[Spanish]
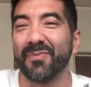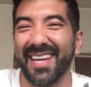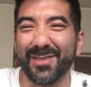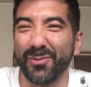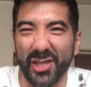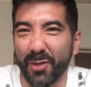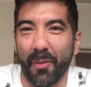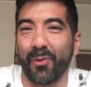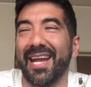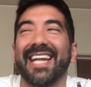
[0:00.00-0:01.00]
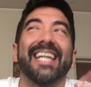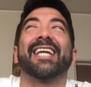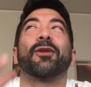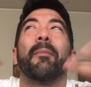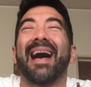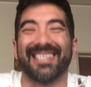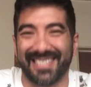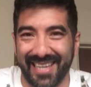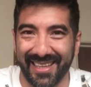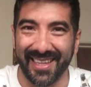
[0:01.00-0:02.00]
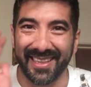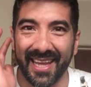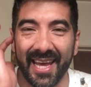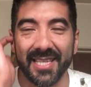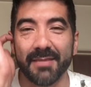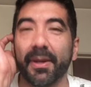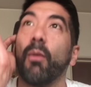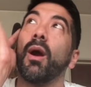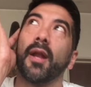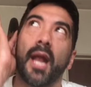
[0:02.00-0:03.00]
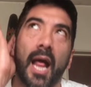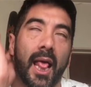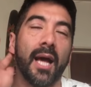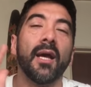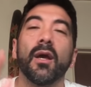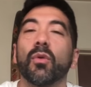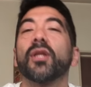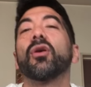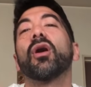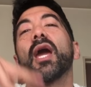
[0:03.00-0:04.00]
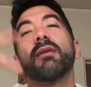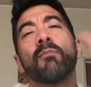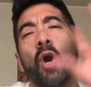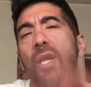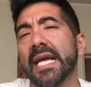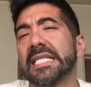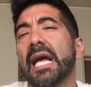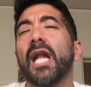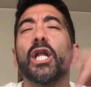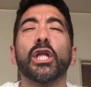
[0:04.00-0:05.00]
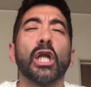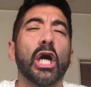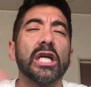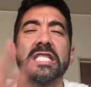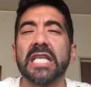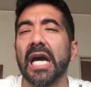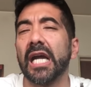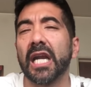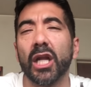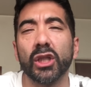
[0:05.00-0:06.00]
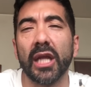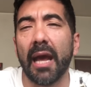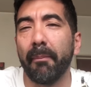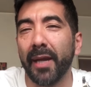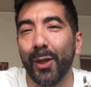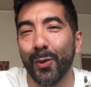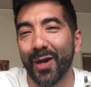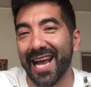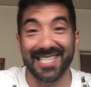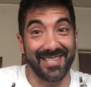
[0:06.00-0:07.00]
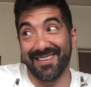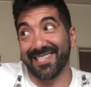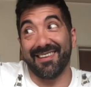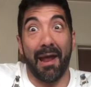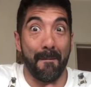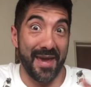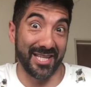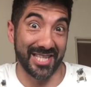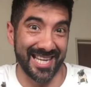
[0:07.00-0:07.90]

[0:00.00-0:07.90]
Es un dicho popular el que tomaste, ¿entendés? Pero bueno, nada. Cuestión que ahí Moria saltó y se agarraron de las pelucas, iba a decir de las mechas.